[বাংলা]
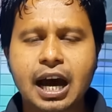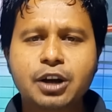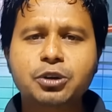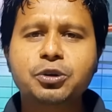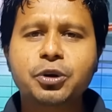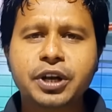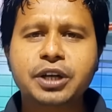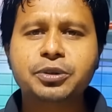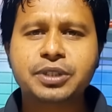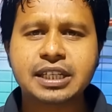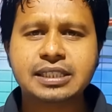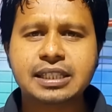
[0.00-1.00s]
আরও গড়ে
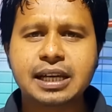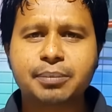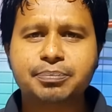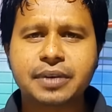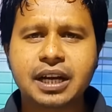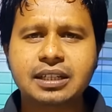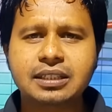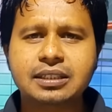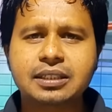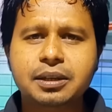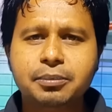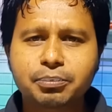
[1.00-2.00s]
উঠেছে আপনার
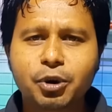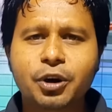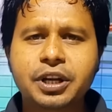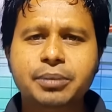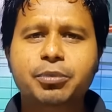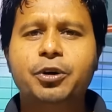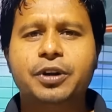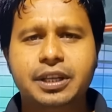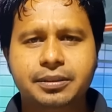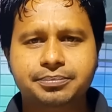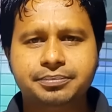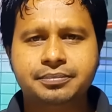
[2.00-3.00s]
ভরি
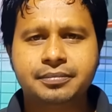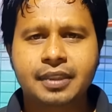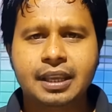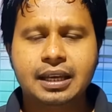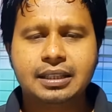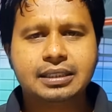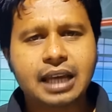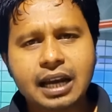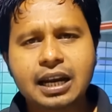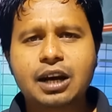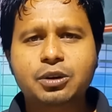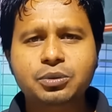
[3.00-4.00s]
ভরি
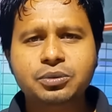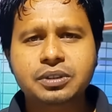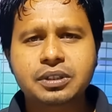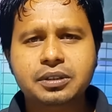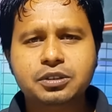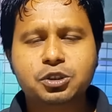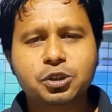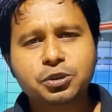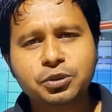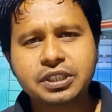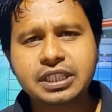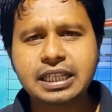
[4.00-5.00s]
তারাও
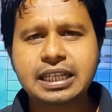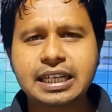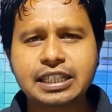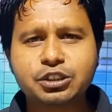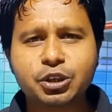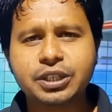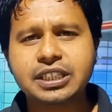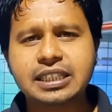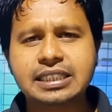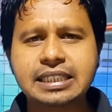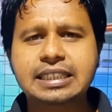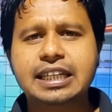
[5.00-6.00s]
চতুর্দিকে
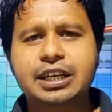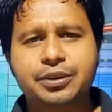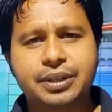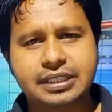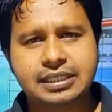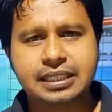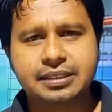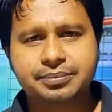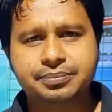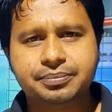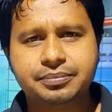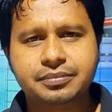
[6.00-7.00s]
ছড়িয়ে ছিটিয়ে রয়েছে
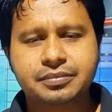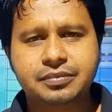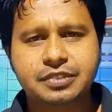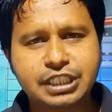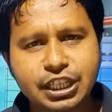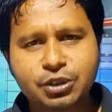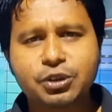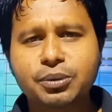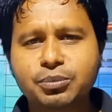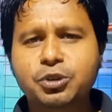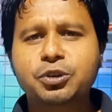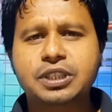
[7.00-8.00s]
যে কোনো
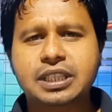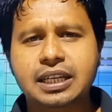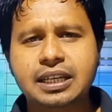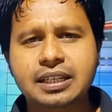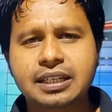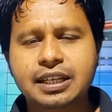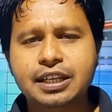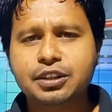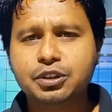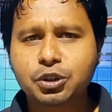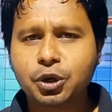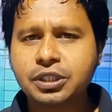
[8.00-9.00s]
মুহূর্তে
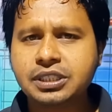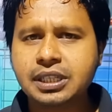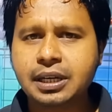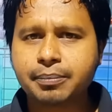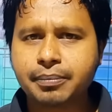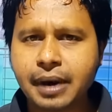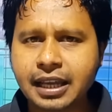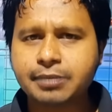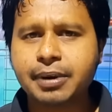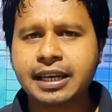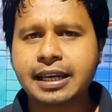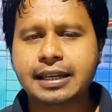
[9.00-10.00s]
ধৈর্যের বাদ
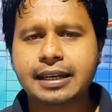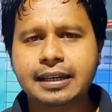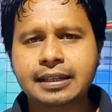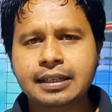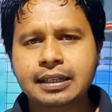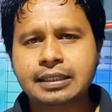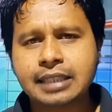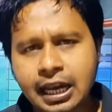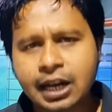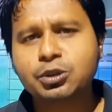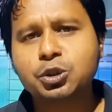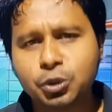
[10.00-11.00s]
ভেঙে গেলে
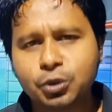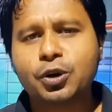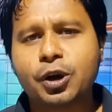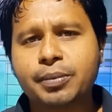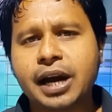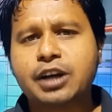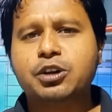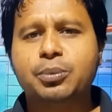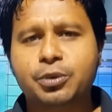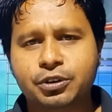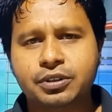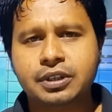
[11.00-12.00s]
তারাও শুরু করবে
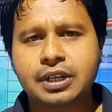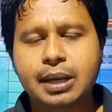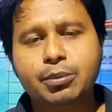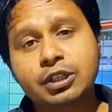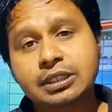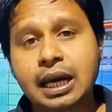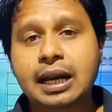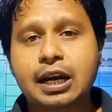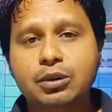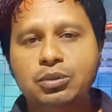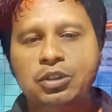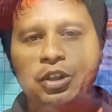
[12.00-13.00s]
আক্রমণ এবং
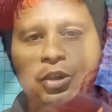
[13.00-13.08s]
তারাও